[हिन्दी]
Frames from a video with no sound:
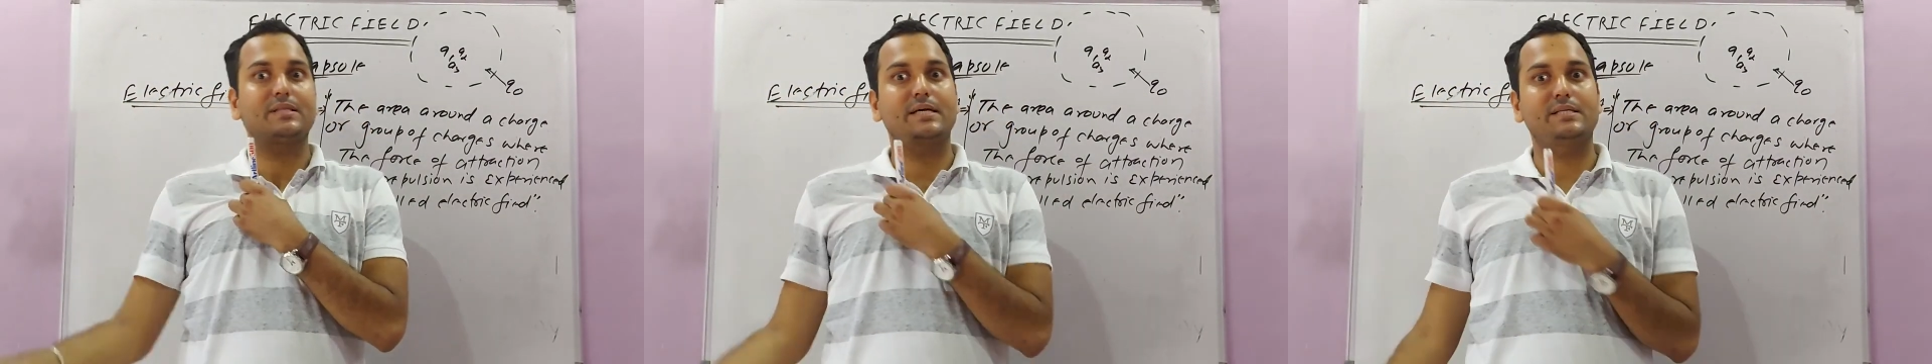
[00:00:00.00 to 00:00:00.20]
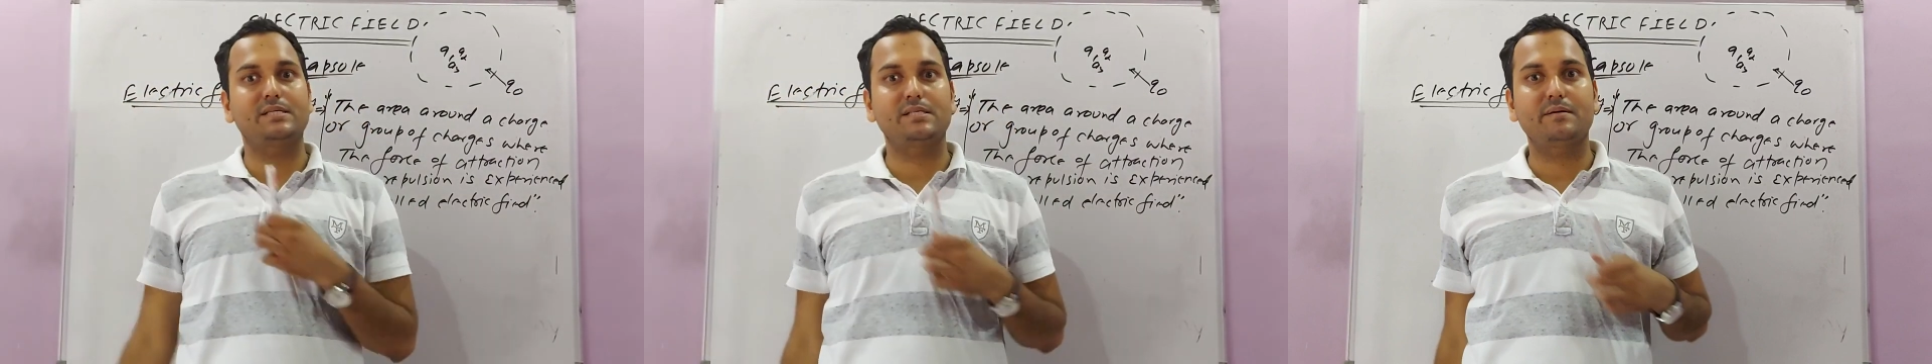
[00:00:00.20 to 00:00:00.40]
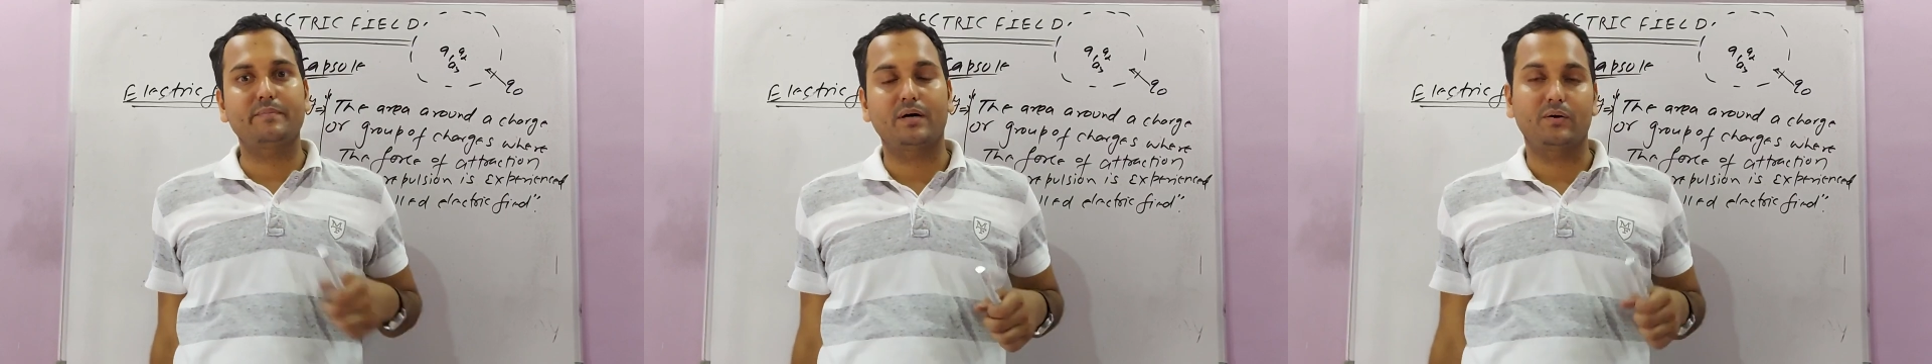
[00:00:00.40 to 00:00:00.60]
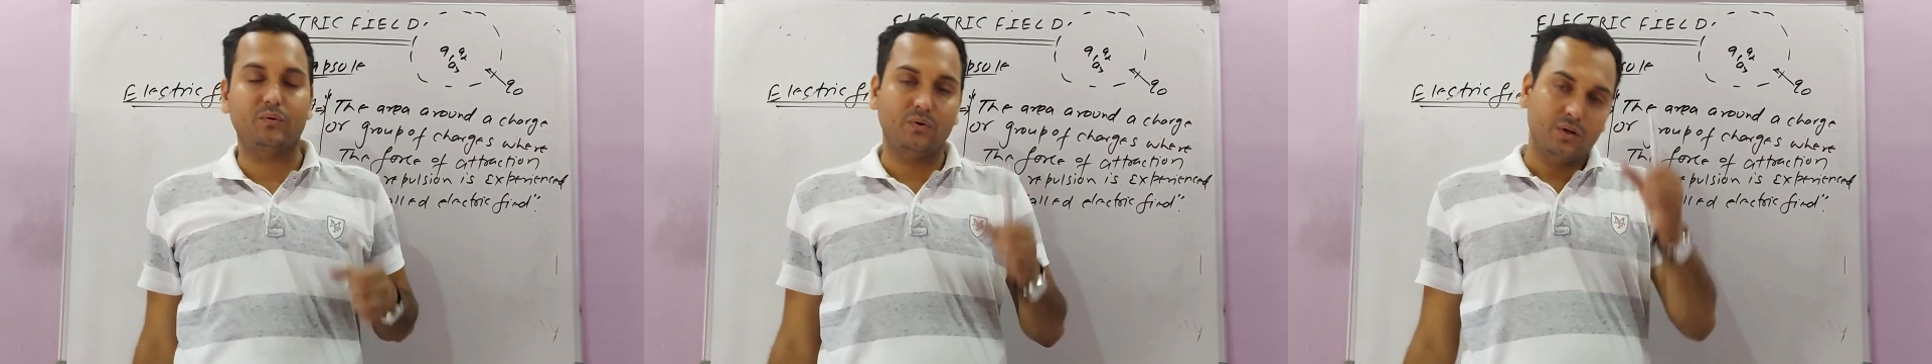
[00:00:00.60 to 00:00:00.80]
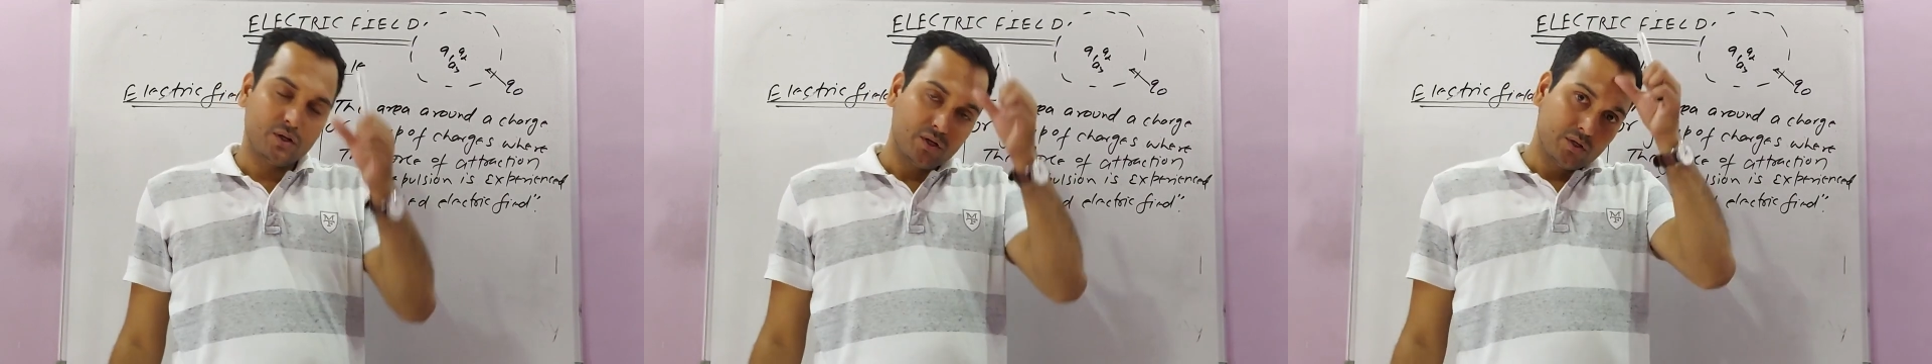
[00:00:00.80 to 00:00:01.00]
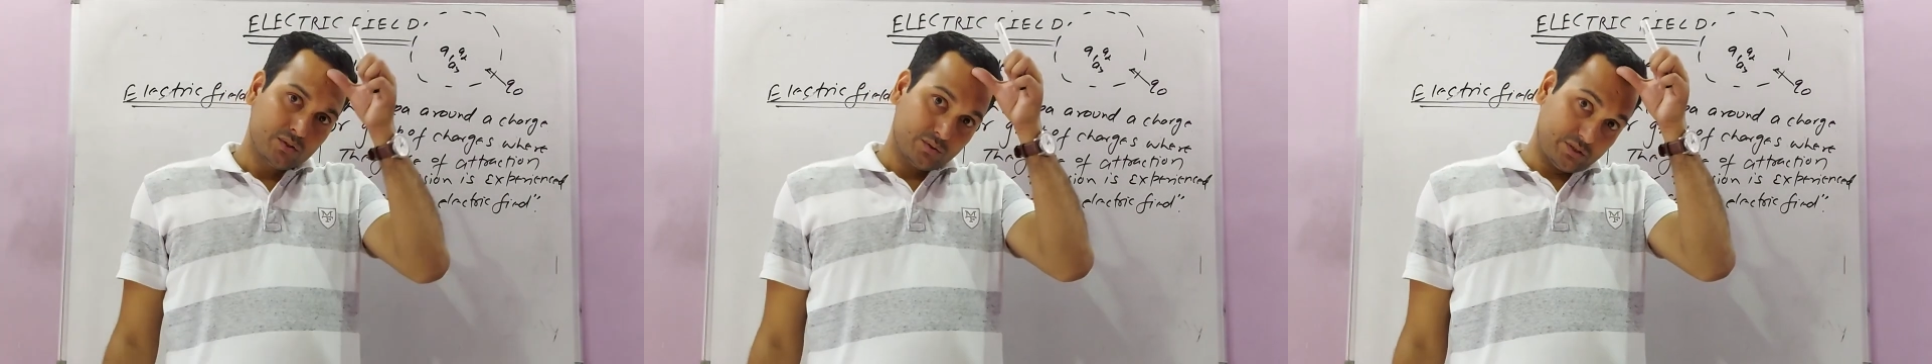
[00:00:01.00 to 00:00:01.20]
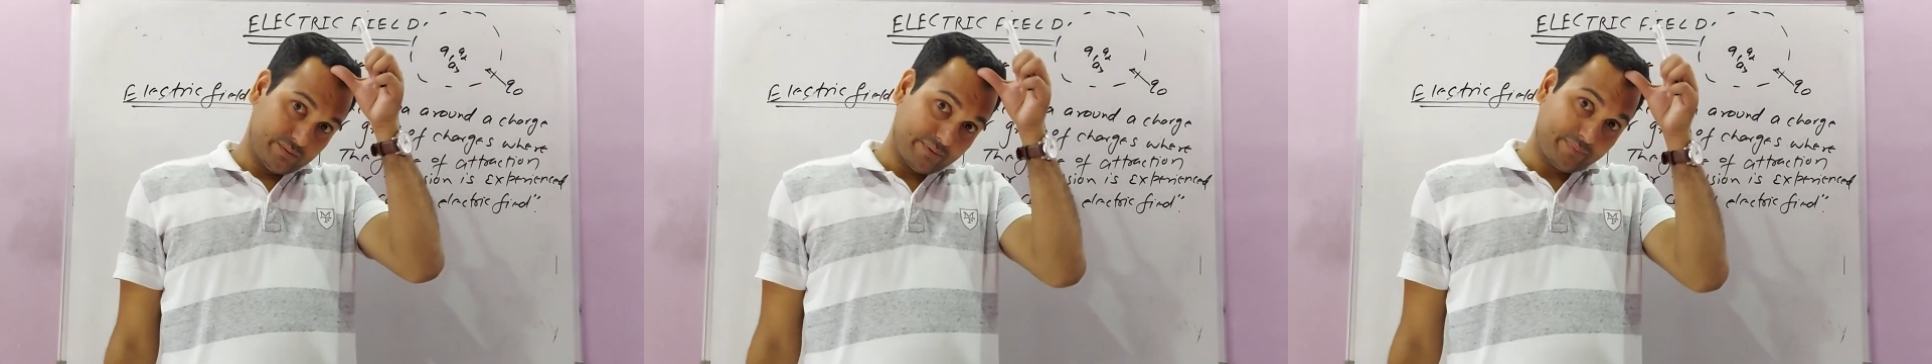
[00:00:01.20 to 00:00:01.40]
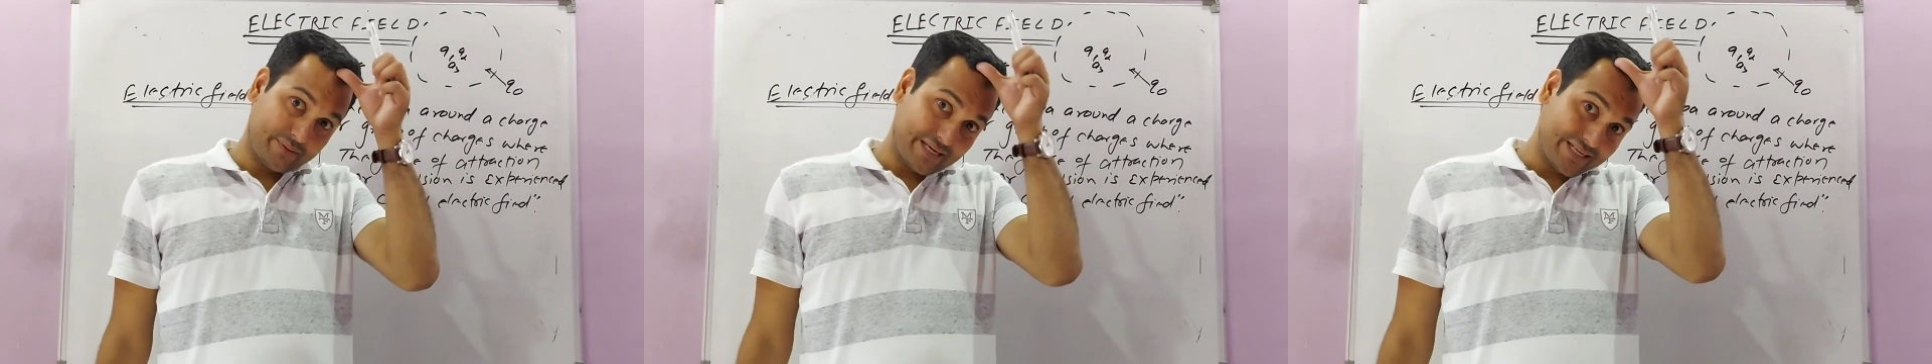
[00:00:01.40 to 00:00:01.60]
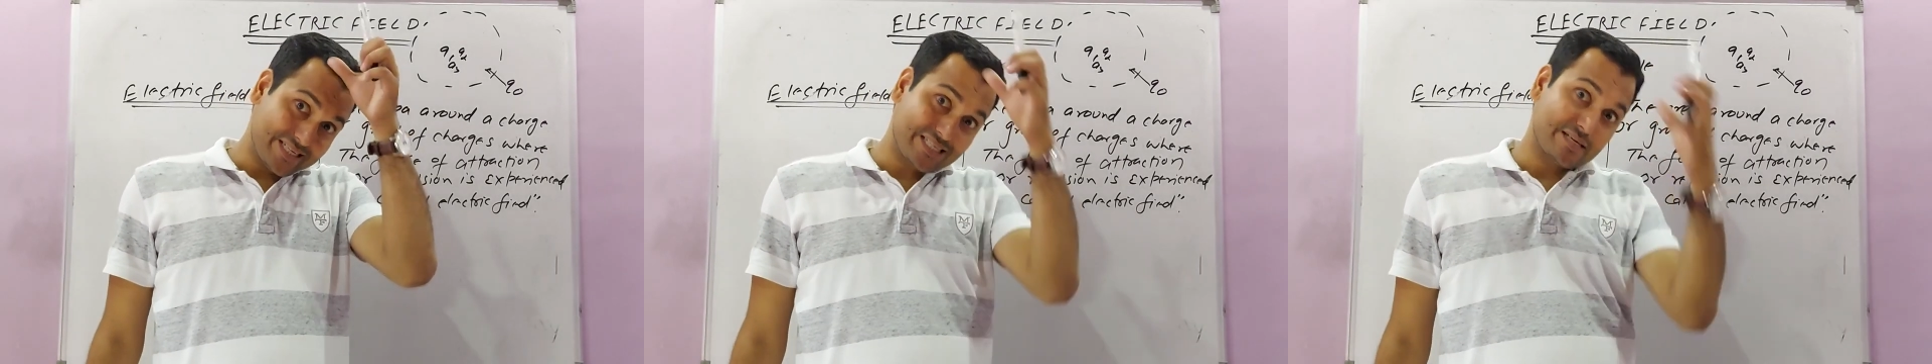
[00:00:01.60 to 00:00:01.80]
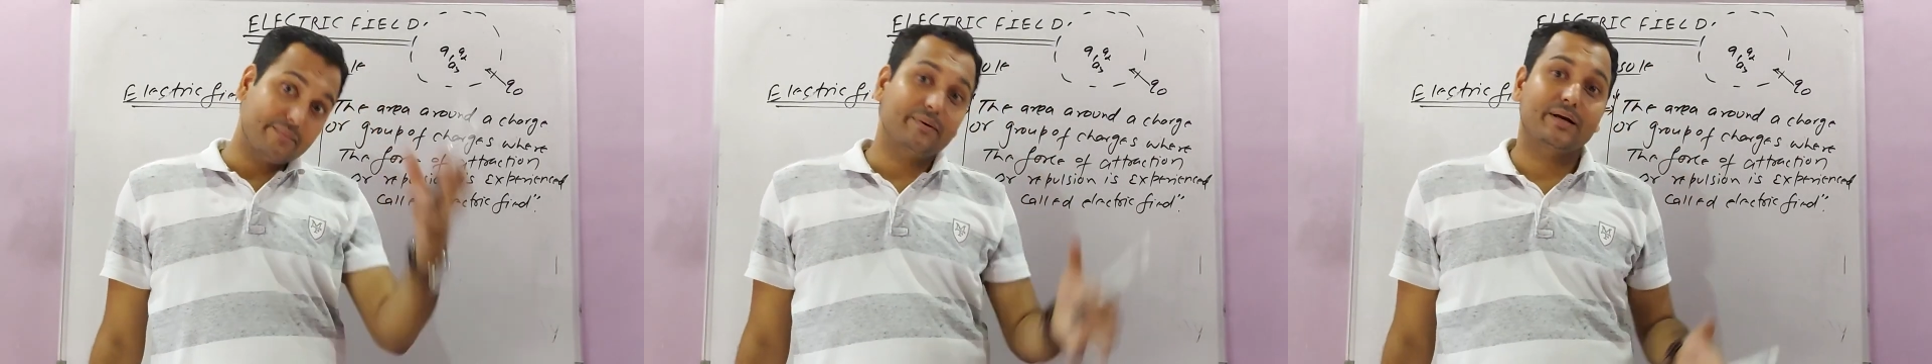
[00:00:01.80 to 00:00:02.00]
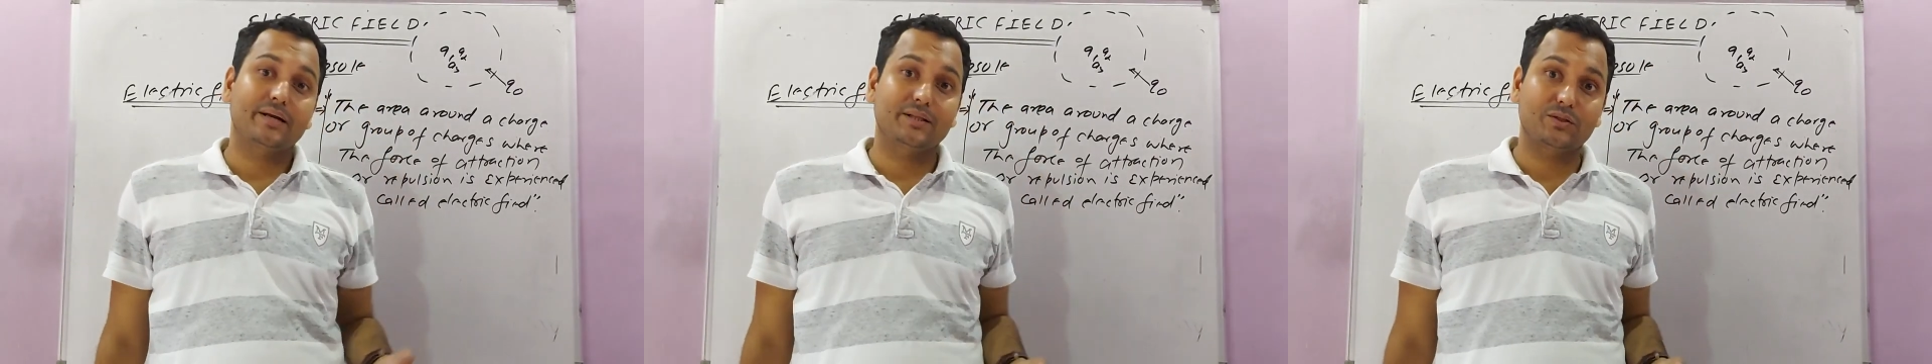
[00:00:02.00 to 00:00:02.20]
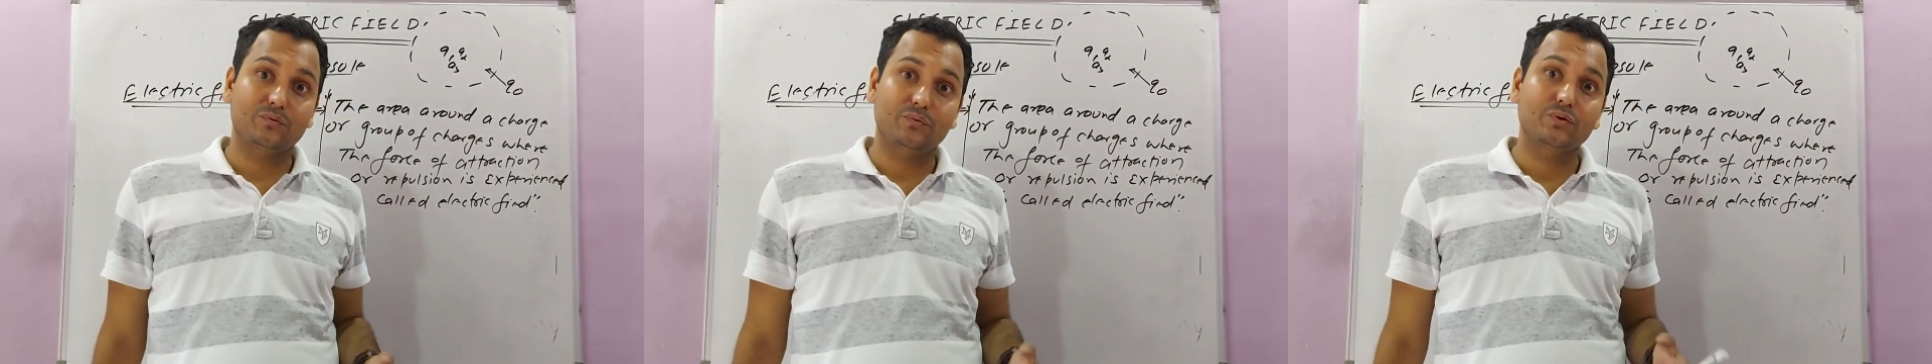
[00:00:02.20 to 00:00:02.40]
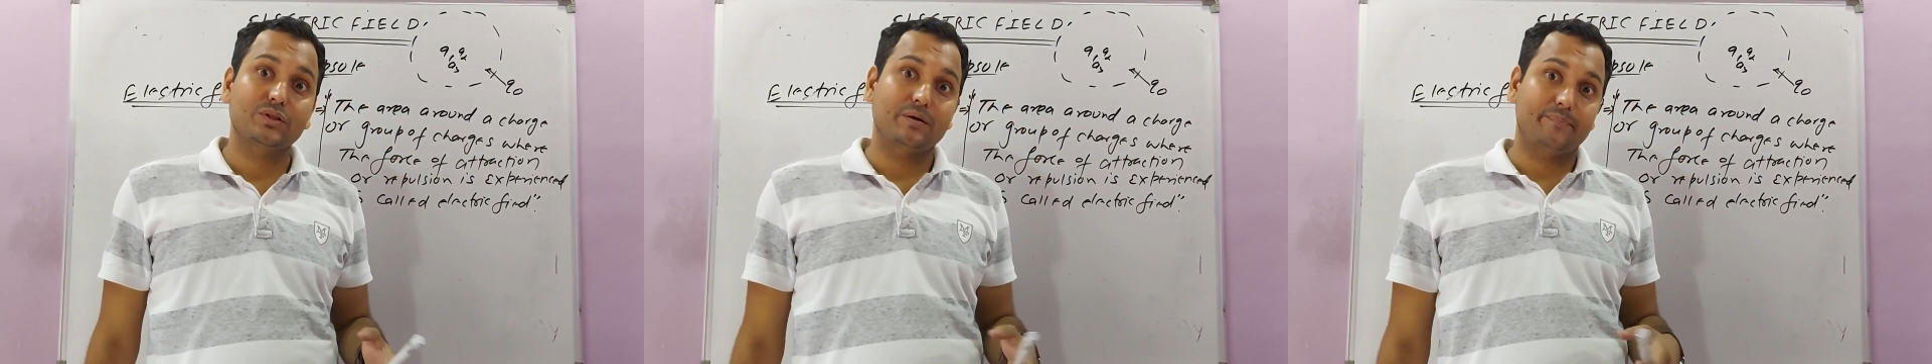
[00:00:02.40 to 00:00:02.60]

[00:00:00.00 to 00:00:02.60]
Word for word: तेजी से मारो तो जब आप तेजी से मार रहे हैं तो वो